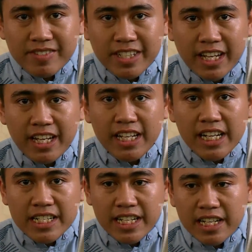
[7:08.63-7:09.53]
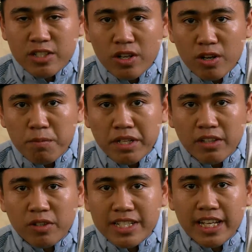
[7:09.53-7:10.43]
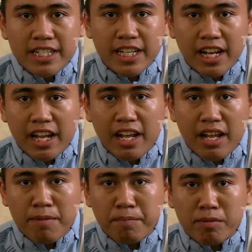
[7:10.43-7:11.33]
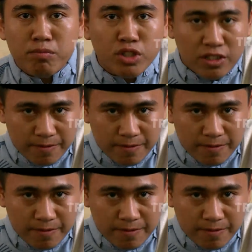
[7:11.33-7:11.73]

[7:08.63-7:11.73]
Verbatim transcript: ya, sihir-sihir robot atau sihir-sihir eh, merbut